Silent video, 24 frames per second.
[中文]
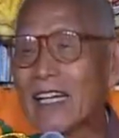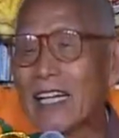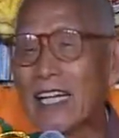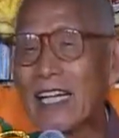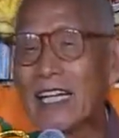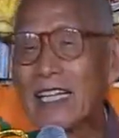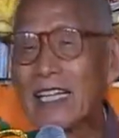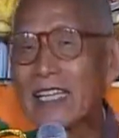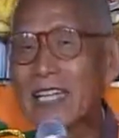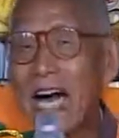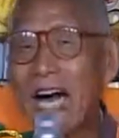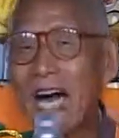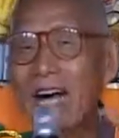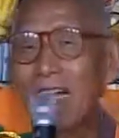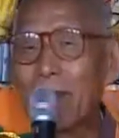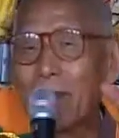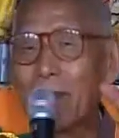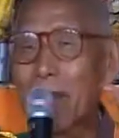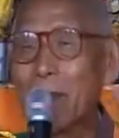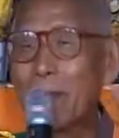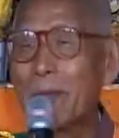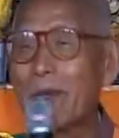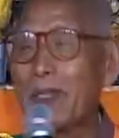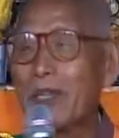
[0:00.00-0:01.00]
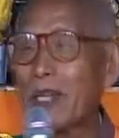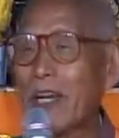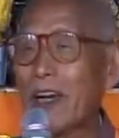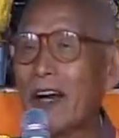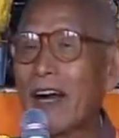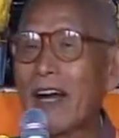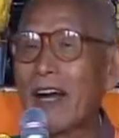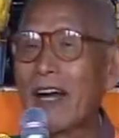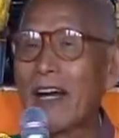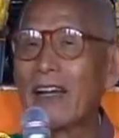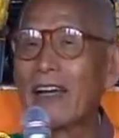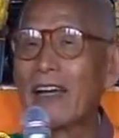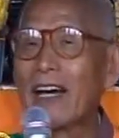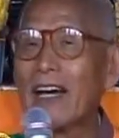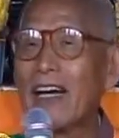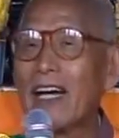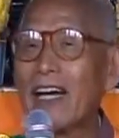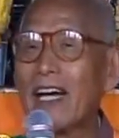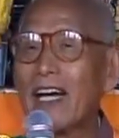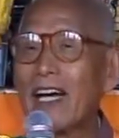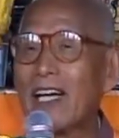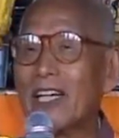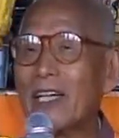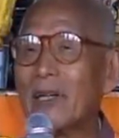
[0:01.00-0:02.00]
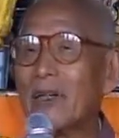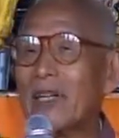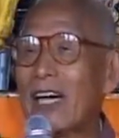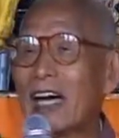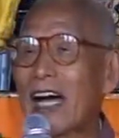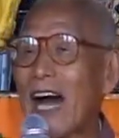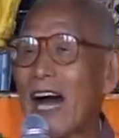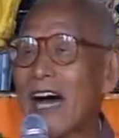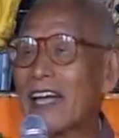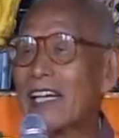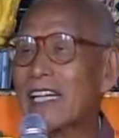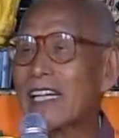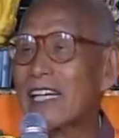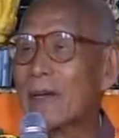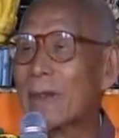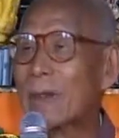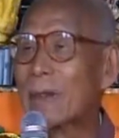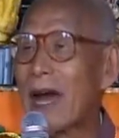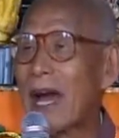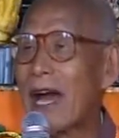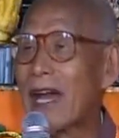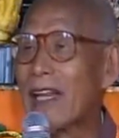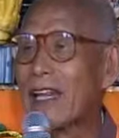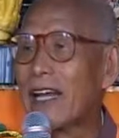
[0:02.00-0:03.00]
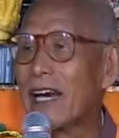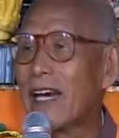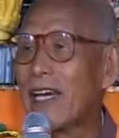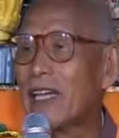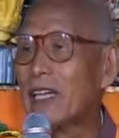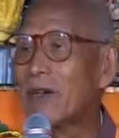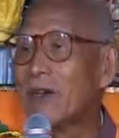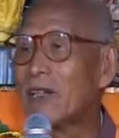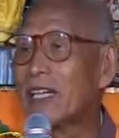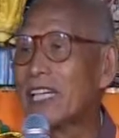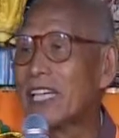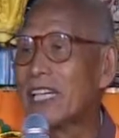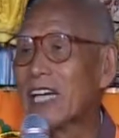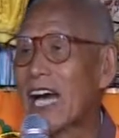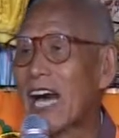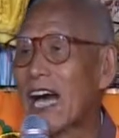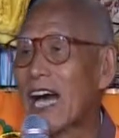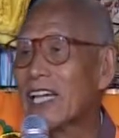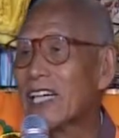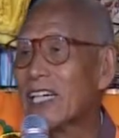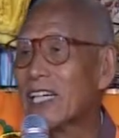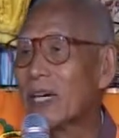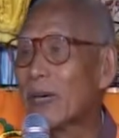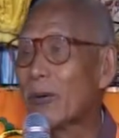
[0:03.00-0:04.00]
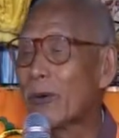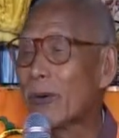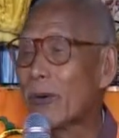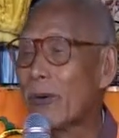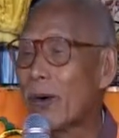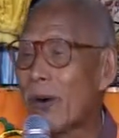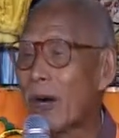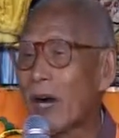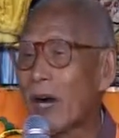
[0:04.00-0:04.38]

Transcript: 在那个塔里边掉掉下来的，有的看的是白的，有的是看的是。